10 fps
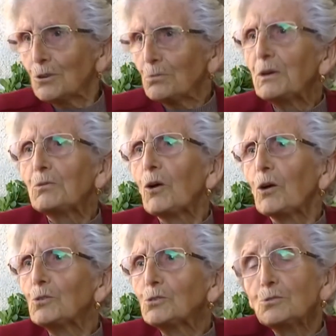vivo a
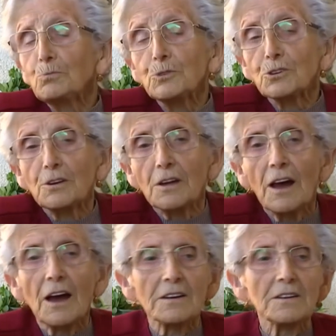gusto porque
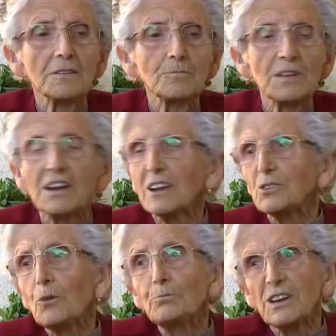aquí mira
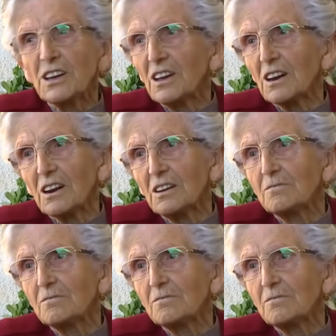todo me quiere.